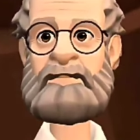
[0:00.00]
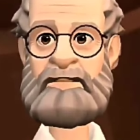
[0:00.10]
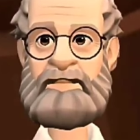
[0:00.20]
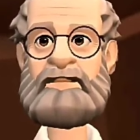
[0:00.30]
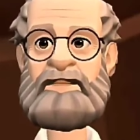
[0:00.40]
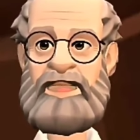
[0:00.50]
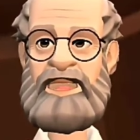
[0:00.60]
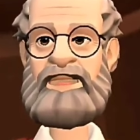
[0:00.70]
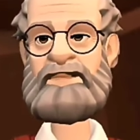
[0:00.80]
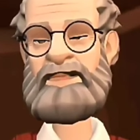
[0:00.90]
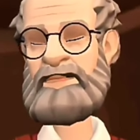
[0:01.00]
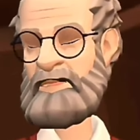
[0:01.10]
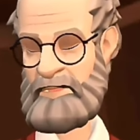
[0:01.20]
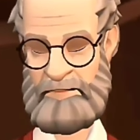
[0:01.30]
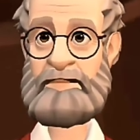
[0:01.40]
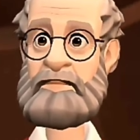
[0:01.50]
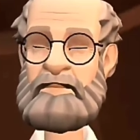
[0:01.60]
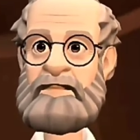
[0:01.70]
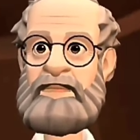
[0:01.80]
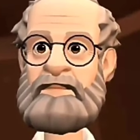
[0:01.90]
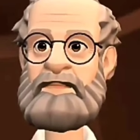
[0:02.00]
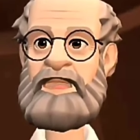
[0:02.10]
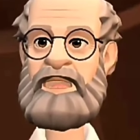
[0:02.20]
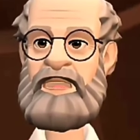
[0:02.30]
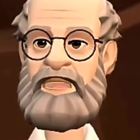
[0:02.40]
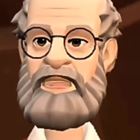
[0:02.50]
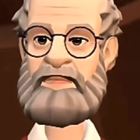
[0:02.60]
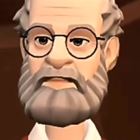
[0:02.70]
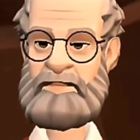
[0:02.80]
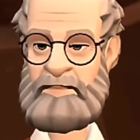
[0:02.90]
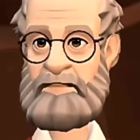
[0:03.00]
बेटा बिल्कुल नहीं उठना है और ये